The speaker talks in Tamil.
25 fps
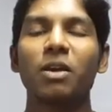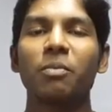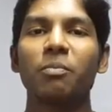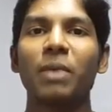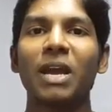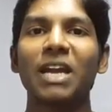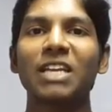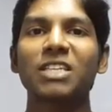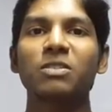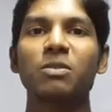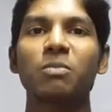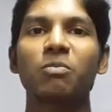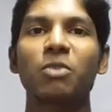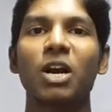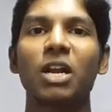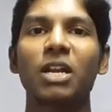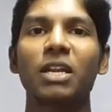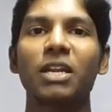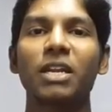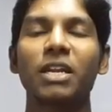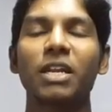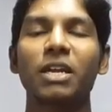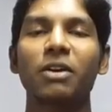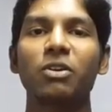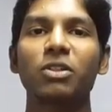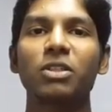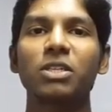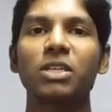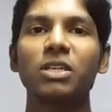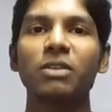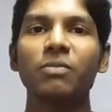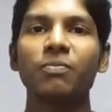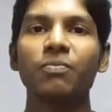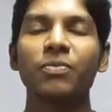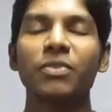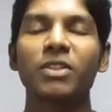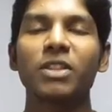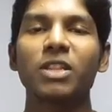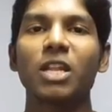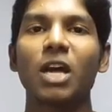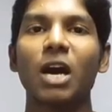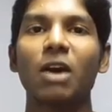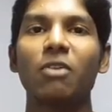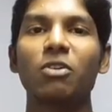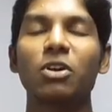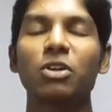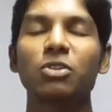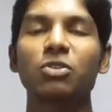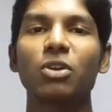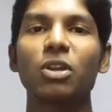மேக்ஸிமம் ஹார்ட் ரேட்டை வந்து
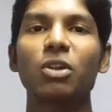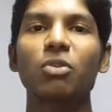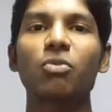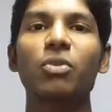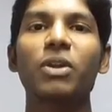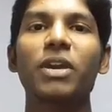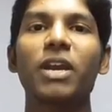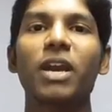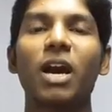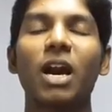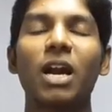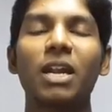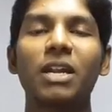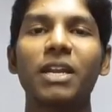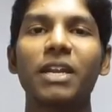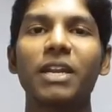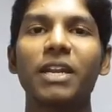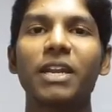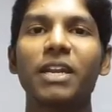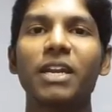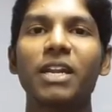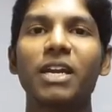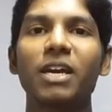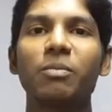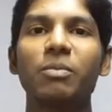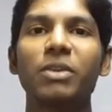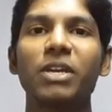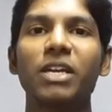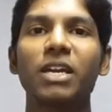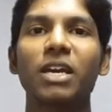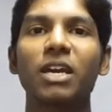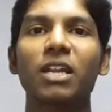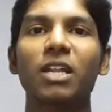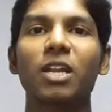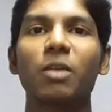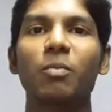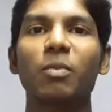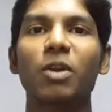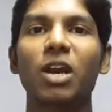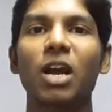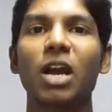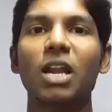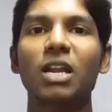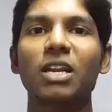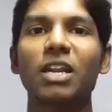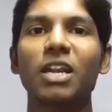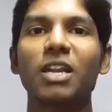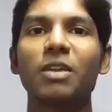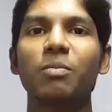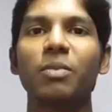அவங்க சொல்லக்கூடிய ஹார்ட் ரேட் என்ன அப்படிங்கிறத நம்ம
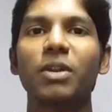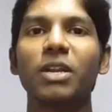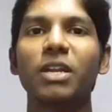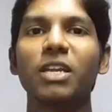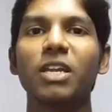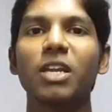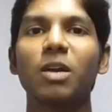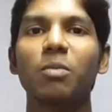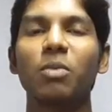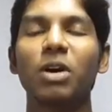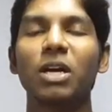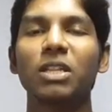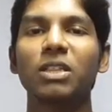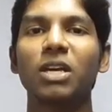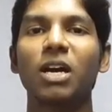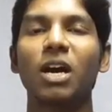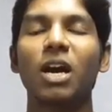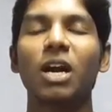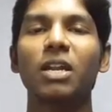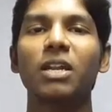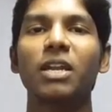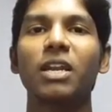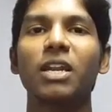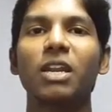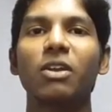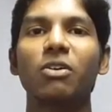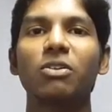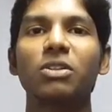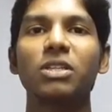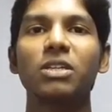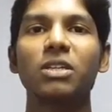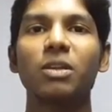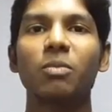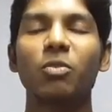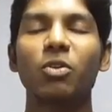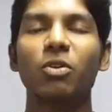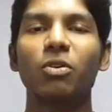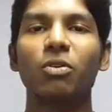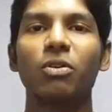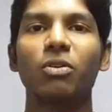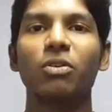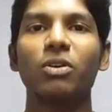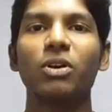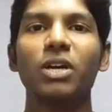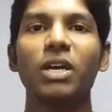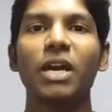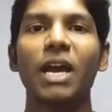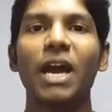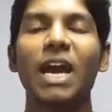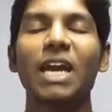கால்குலேட் பண்ணி நம்ம அந்த ஹார்ட் ரேட்டில் வந்து நம்ம
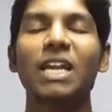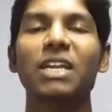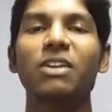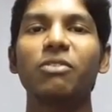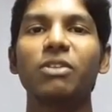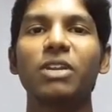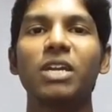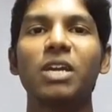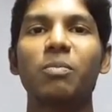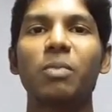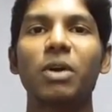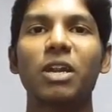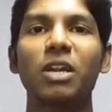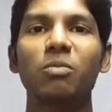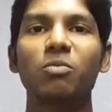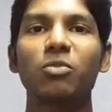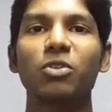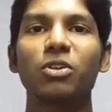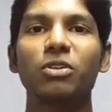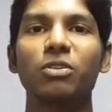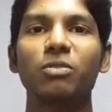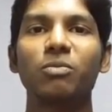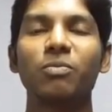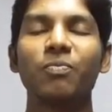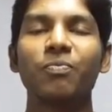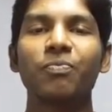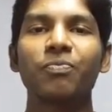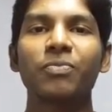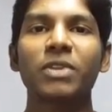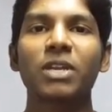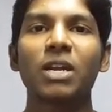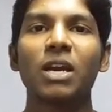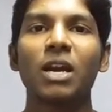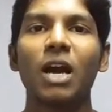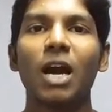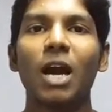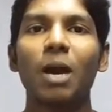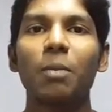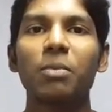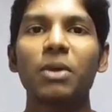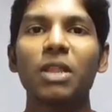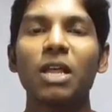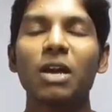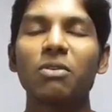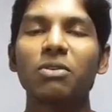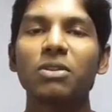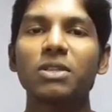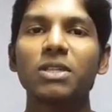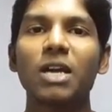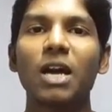ஆக்டிவிட்டியே பண்ண முடியும் அப்போ
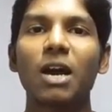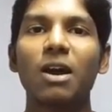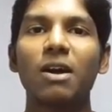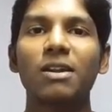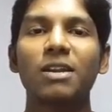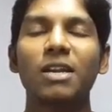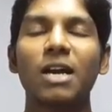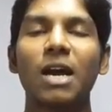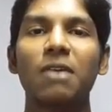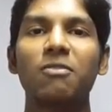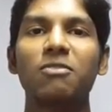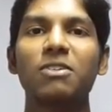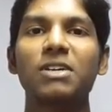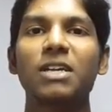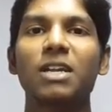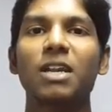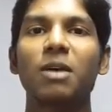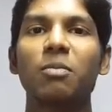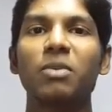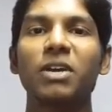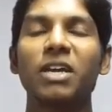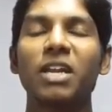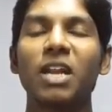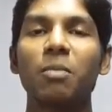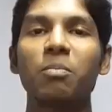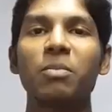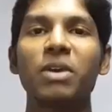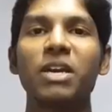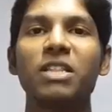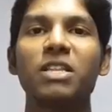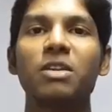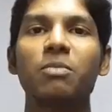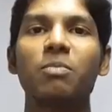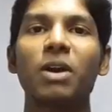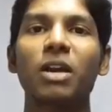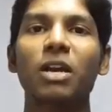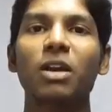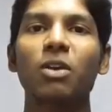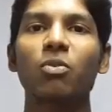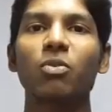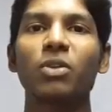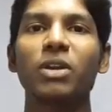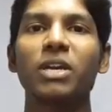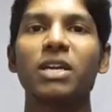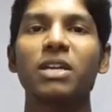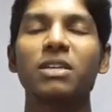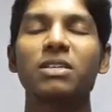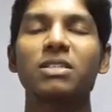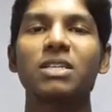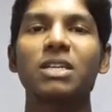தான் வந்து அவங்க நம்ம நம்ம
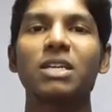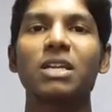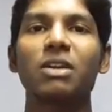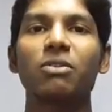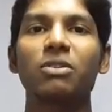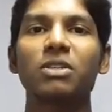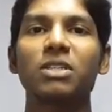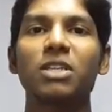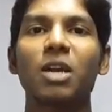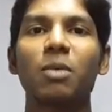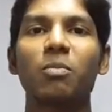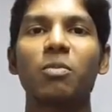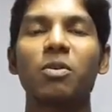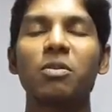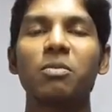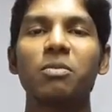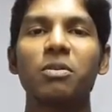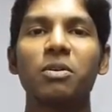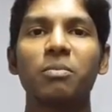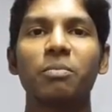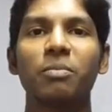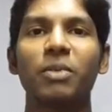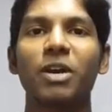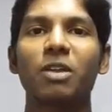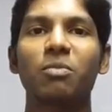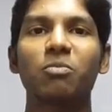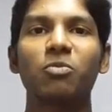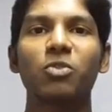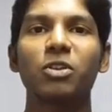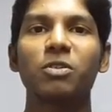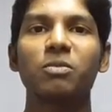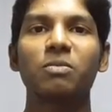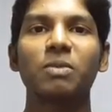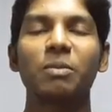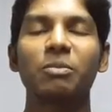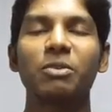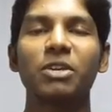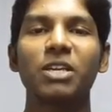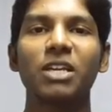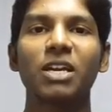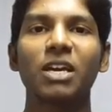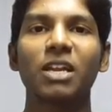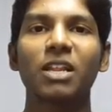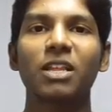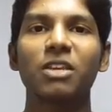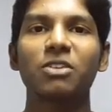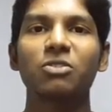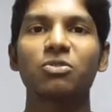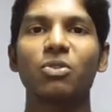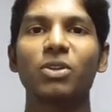எதிர்பார்க்கக்கூடிய ரிசல்ட்டை வந்து நம்ம பெற முடியும்
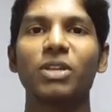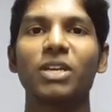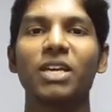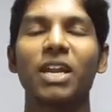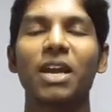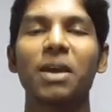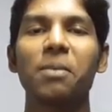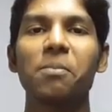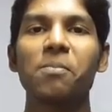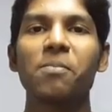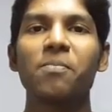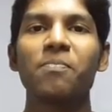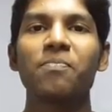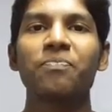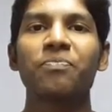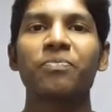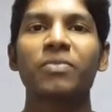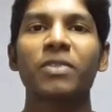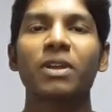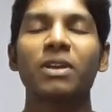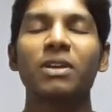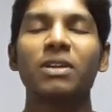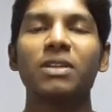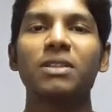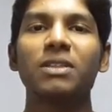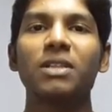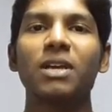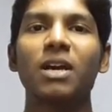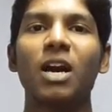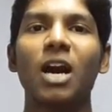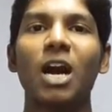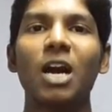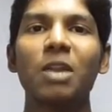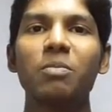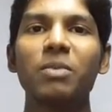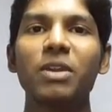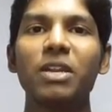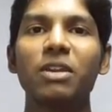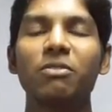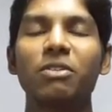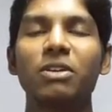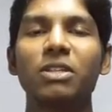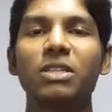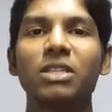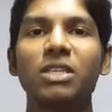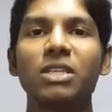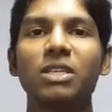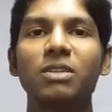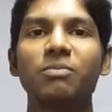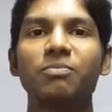அப்படிங்கிறதையும் சொல்லிக்கிறேன் இந்த ஹார்ட் பீட்
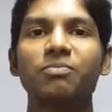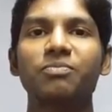வந்து